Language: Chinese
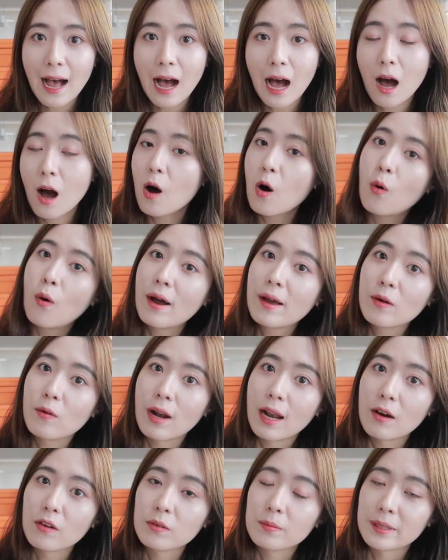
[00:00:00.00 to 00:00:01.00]
好，欢迎
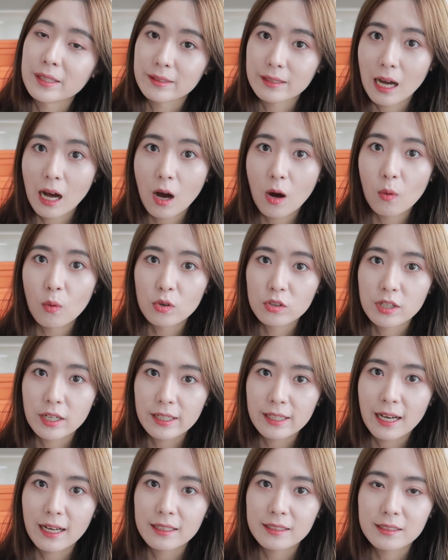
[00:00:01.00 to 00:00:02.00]
回来我的频道，我是
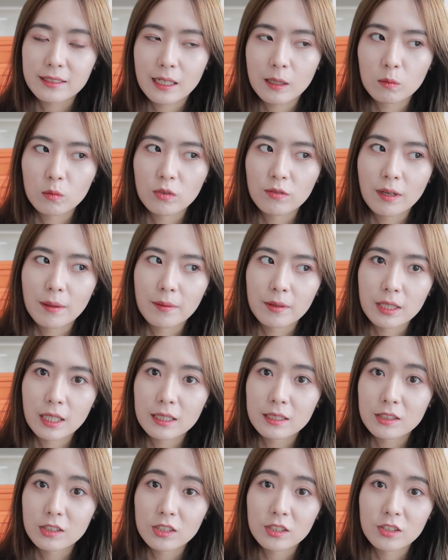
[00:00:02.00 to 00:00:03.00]
Ada。今天我们外面
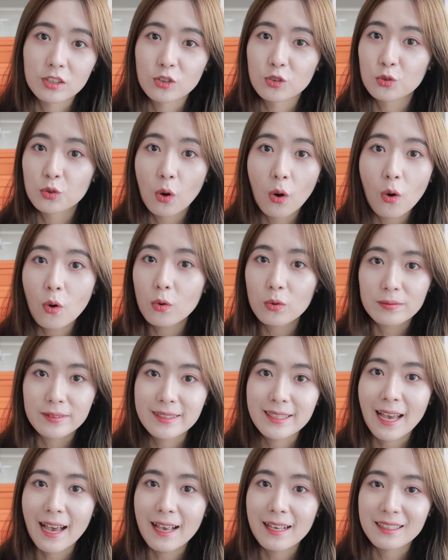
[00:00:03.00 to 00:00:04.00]
天气真的是
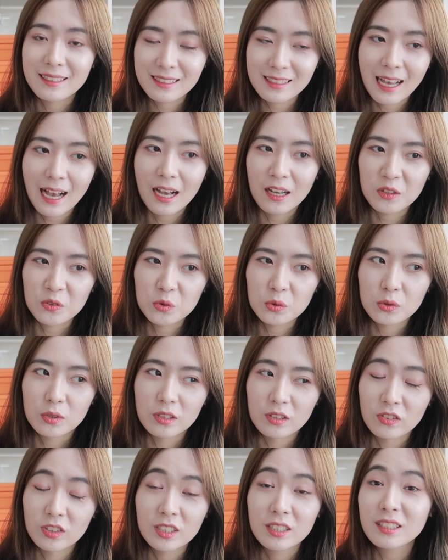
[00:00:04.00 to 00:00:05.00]
又在下
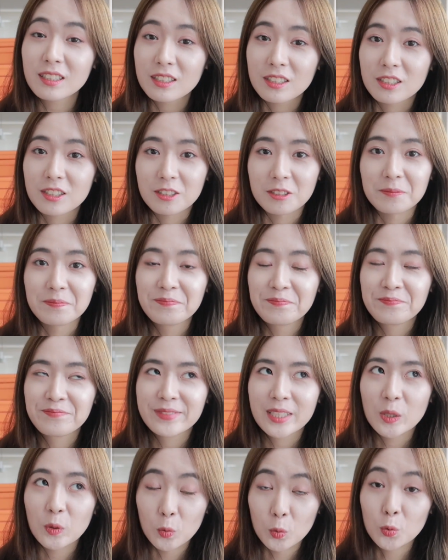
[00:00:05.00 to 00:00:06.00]
雨，真的是
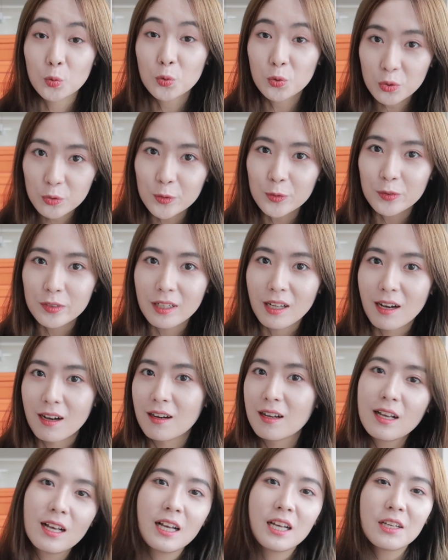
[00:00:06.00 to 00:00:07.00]
无语
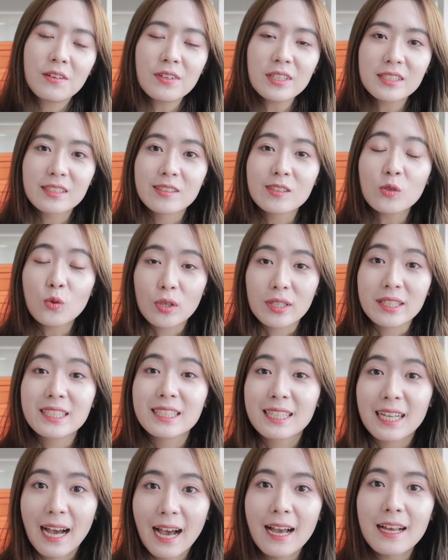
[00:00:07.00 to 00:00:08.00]
了。因为其实我
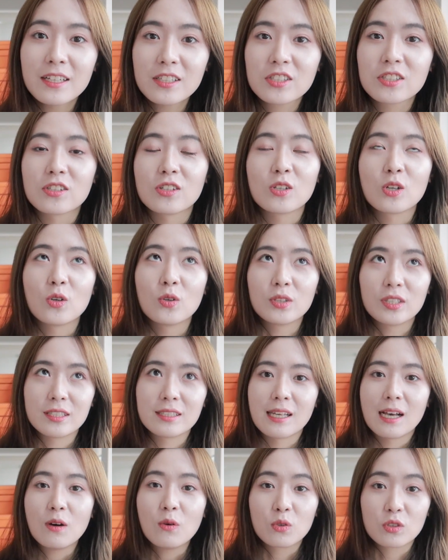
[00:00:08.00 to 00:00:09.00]
一开始的时候，以
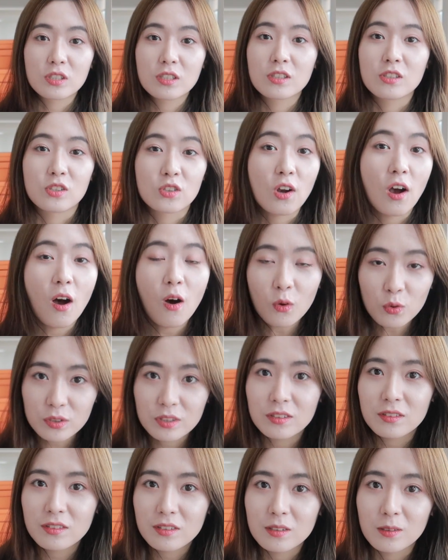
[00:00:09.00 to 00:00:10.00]
前我真的是超
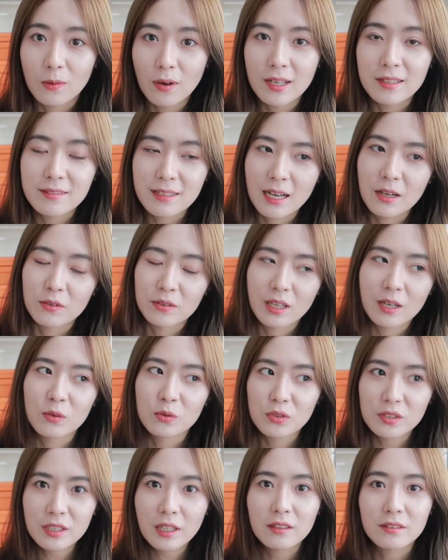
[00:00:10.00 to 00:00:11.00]
级喜欢下雨天，
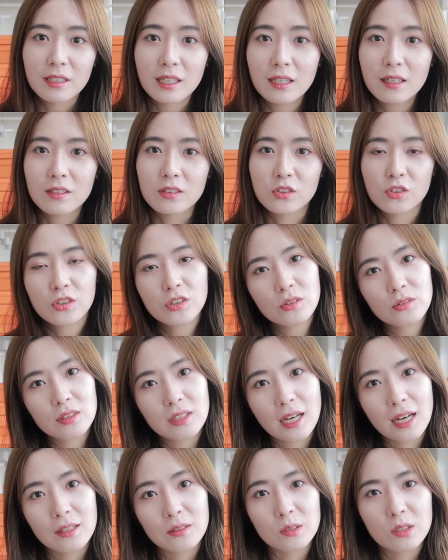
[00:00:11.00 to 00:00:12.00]
我觉得下雨天很 chill
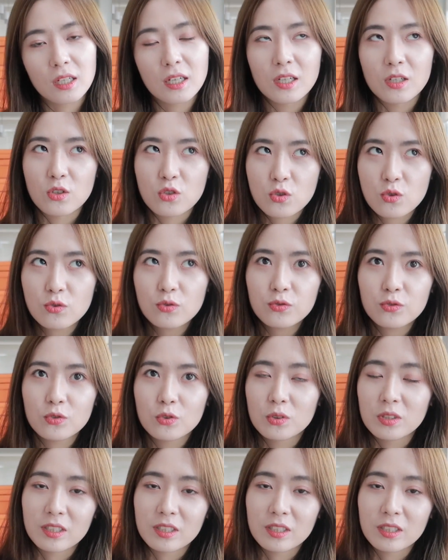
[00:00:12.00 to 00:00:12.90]
的感觉，很舒服。